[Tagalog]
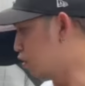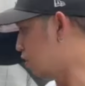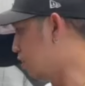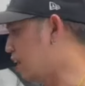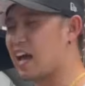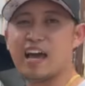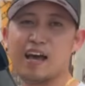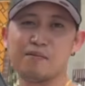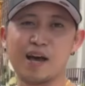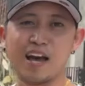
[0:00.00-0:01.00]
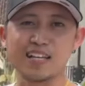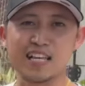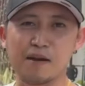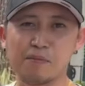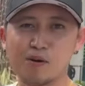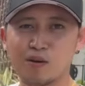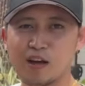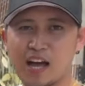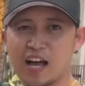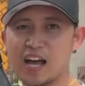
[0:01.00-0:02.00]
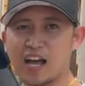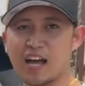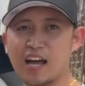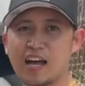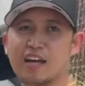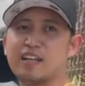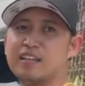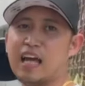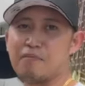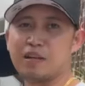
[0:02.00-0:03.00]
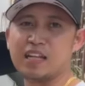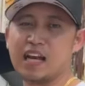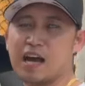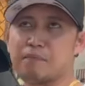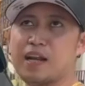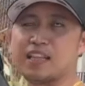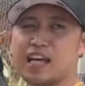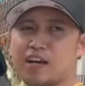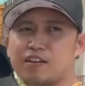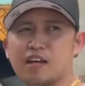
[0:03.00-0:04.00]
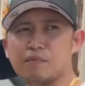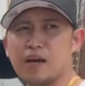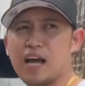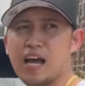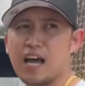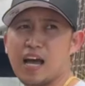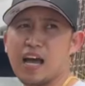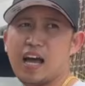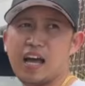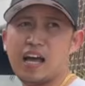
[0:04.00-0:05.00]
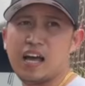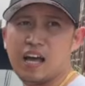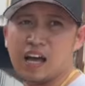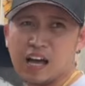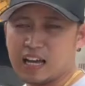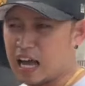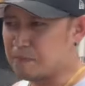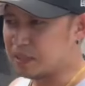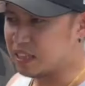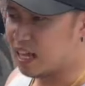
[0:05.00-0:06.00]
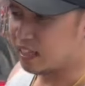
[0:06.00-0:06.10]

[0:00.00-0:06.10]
Yun, uh, mga kasabong, uh, nakabili na nga pala tayo ng mga gamit